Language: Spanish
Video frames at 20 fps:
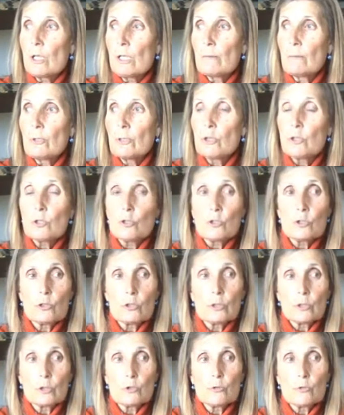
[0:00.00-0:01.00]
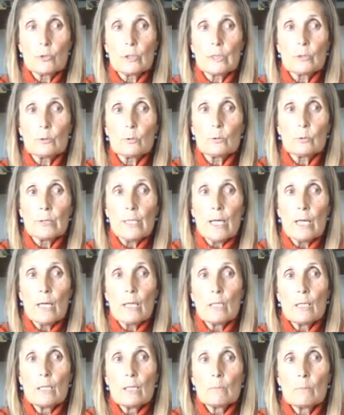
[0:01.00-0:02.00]
menos laborioso en su
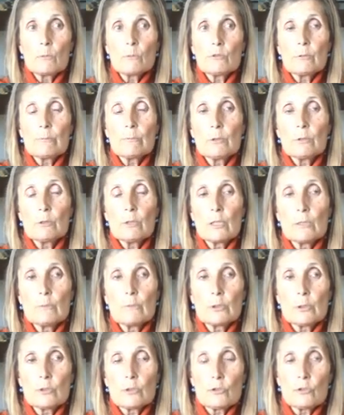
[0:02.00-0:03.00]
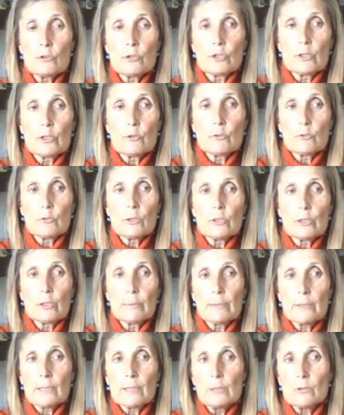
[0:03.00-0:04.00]
lectura, mucho menos laborioso en su
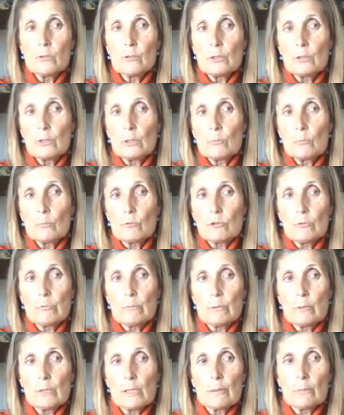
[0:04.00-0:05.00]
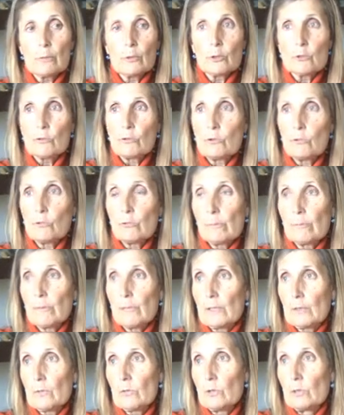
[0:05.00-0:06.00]
interpretación y mucho menos laborioso en su
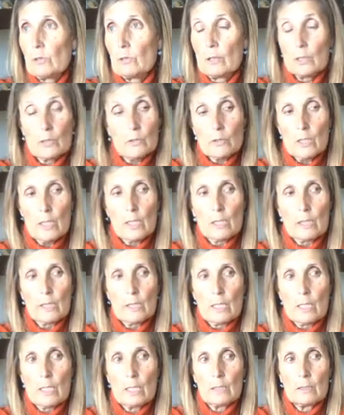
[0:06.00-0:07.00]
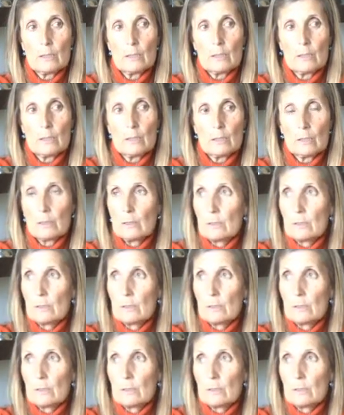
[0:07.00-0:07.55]
aplicación. Esa es la idea. Bueno,